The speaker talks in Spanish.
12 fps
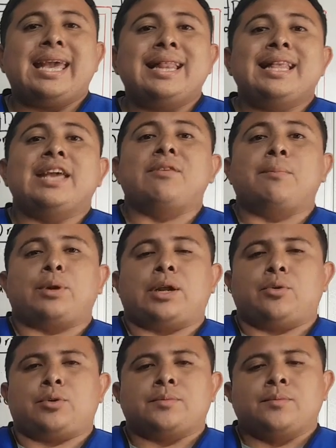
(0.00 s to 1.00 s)
el
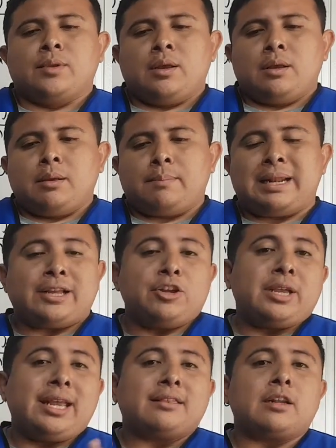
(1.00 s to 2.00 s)
evaporador. Para
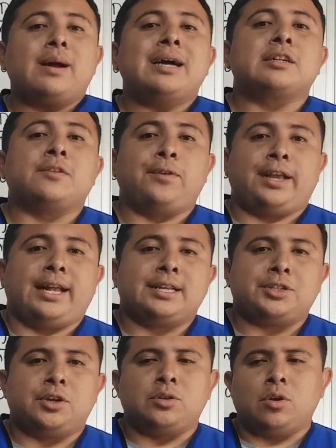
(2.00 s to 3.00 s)
aquellos que ya trabajan en
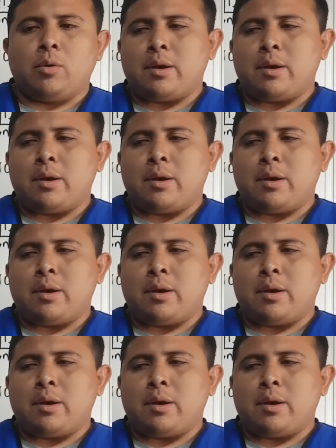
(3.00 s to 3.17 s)
refrigeración,